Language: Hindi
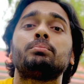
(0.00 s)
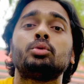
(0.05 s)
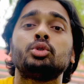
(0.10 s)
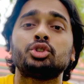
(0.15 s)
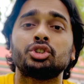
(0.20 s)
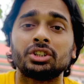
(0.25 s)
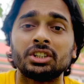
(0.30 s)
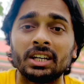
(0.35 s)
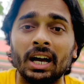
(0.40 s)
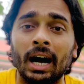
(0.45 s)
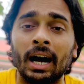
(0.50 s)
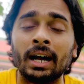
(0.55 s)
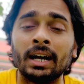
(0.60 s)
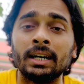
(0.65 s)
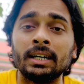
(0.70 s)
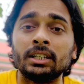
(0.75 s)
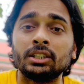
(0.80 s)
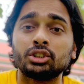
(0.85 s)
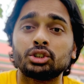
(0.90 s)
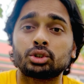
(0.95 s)
पूछ दिया
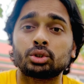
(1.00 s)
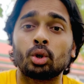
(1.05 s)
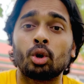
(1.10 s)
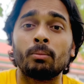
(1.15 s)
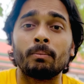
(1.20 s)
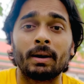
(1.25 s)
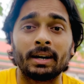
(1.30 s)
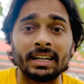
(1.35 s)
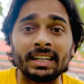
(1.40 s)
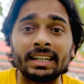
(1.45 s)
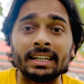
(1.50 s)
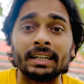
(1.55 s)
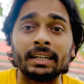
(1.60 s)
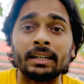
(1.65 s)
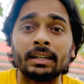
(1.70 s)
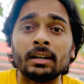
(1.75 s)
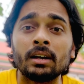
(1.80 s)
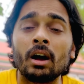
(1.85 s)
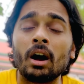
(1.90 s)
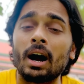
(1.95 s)
शो मनी
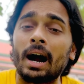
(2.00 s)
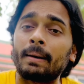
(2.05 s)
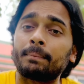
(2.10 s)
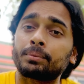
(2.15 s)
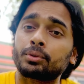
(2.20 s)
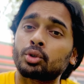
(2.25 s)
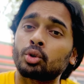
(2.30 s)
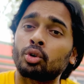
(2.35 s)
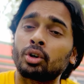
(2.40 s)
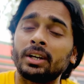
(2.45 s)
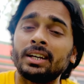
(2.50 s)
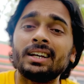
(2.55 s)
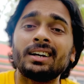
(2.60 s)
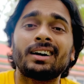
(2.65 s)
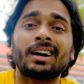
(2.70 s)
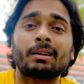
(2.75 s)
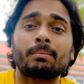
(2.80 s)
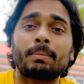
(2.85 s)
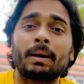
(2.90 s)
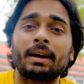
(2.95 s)
आप शो नहीं
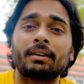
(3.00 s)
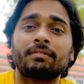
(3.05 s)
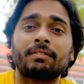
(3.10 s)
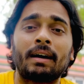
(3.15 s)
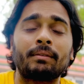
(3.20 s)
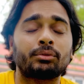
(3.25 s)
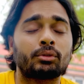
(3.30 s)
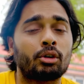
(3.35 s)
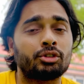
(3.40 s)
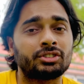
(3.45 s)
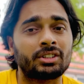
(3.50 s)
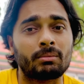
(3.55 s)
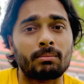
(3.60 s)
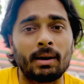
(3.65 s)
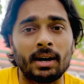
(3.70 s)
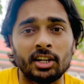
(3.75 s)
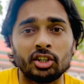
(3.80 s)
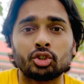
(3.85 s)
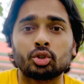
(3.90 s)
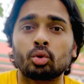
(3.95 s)
कर पाए फाइव थाउजेंड
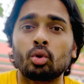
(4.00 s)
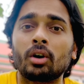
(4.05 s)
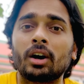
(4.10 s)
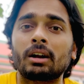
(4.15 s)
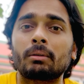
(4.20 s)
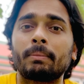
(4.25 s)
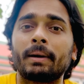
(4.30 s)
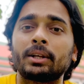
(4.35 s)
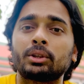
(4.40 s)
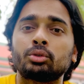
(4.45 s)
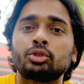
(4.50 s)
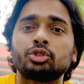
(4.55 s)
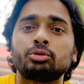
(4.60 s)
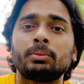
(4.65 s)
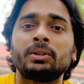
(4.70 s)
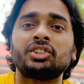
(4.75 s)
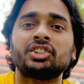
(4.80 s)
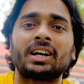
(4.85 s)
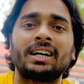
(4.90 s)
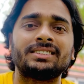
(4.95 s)
बाट शो कर पाए तो
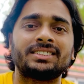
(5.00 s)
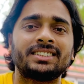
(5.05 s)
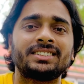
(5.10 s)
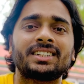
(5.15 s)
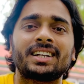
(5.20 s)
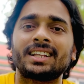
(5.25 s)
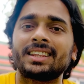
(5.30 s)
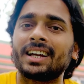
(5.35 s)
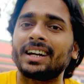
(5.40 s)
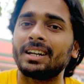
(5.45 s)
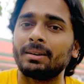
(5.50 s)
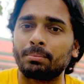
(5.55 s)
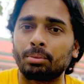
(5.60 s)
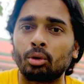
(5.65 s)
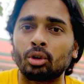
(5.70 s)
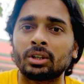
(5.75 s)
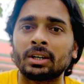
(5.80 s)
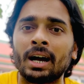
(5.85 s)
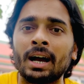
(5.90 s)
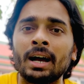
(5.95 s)
उसमें चांसेस रहता है
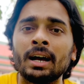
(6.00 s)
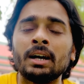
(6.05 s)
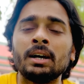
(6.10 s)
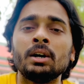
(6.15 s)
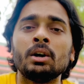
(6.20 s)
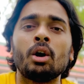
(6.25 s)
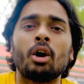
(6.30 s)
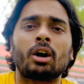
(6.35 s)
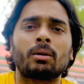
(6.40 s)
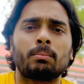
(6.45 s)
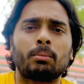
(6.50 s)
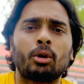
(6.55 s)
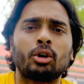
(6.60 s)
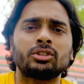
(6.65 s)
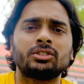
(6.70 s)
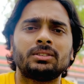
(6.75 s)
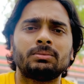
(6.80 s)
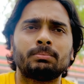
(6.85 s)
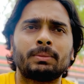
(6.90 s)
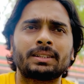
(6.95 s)
डिपोर्ट का और
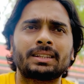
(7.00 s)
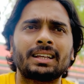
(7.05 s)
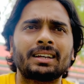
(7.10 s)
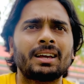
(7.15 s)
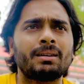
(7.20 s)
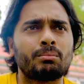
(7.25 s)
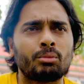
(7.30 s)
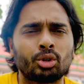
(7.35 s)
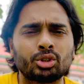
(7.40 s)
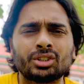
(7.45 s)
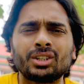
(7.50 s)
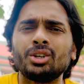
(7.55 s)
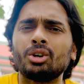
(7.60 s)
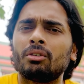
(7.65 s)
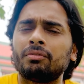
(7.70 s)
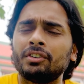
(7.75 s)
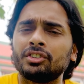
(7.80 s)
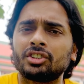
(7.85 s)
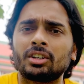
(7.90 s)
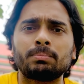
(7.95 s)
बहुत मतलब कि मोस्टली
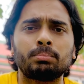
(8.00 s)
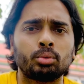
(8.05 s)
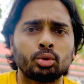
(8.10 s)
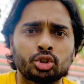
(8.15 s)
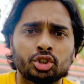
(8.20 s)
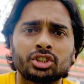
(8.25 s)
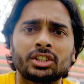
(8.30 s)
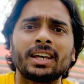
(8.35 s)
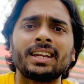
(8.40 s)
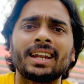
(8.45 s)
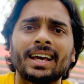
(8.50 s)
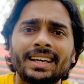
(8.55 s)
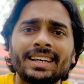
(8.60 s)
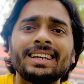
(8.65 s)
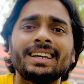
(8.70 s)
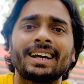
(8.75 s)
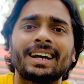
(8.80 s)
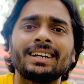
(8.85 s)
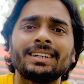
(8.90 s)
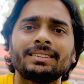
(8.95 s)
ऑफिसर पूछते
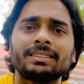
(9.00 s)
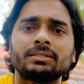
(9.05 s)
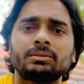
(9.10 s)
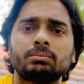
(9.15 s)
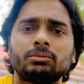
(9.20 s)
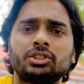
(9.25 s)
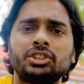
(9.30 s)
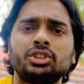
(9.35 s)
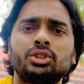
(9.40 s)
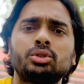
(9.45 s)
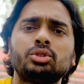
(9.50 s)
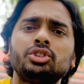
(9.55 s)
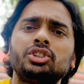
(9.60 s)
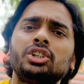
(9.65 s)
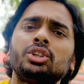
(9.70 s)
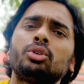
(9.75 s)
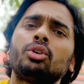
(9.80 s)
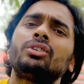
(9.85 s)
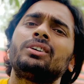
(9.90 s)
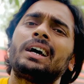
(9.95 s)
नहीं हैं जिस
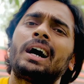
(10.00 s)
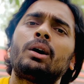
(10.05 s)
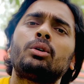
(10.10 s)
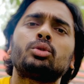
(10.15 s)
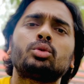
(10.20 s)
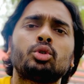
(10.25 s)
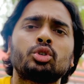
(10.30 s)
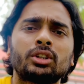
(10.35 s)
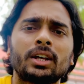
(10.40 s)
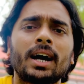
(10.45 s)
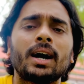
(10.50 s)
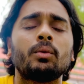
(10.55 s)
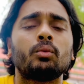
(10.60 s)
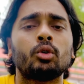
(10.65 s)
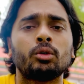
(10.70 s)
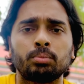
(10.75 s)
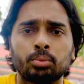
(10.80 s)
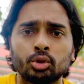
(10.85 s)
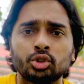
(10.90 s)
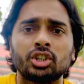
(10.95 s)
जिनको डाउट होता है
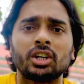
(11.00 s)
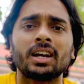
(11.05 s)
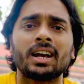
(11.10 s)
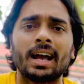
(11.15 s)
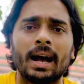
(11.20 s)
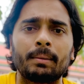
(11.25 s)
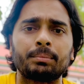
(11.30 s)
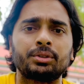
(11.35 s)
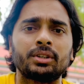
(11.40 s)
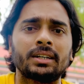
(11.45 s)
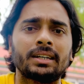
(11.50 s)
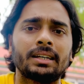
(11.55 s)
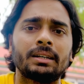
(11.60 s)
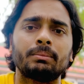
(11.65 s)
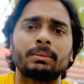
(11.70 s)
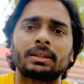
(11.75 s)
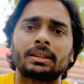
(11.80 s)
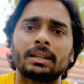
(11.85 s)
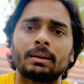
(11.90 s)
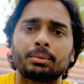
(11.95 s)
वो पूछेंगे आपसे कि
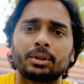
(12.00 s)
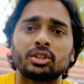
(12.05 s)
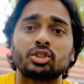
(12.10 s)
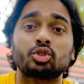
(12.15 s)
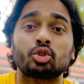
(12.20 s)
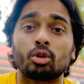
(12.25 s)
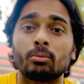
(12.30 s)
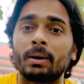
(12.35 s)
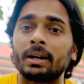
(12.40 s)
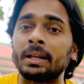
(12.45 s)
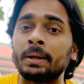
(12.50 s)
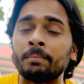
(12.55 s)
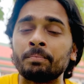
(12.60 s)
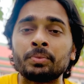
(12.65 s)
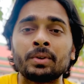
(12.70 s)
मतलब कि शो मनी